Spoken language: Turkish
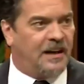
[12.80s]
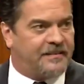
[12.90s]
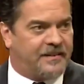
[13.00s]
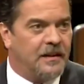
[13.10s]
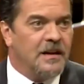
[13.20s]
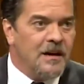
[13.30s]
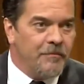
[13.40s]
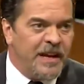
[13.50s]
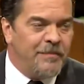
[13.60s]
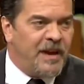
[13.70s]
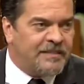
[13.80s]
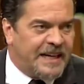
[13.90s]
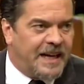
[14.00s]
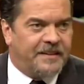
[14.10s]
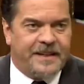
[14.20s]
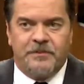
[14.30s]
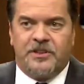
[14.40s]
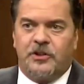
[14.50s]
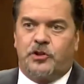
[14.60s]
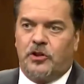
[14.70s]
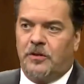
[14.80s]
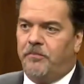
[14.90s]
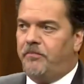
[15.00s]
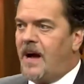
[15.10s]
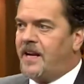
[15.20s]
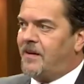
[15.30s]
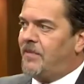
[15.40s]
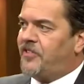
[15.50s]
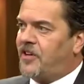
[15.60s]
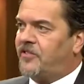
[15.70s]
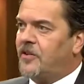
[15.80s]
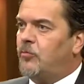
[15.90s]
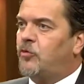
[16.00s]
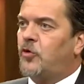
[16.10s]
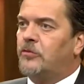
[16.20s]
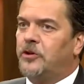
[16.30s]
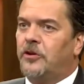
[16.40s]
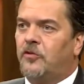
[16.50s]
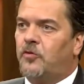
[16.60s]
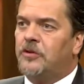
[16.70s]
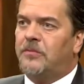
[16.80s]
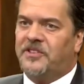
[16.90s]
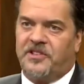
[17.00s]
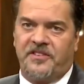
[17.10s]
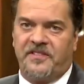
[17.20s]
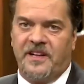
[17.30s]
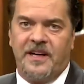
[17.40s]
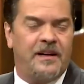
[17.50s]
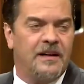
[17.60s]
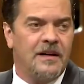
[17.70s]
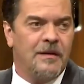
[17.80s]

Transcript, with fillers: kalksın. Benim merak ettiğim şey şu. Belki başkasının bu soruyu sorma stili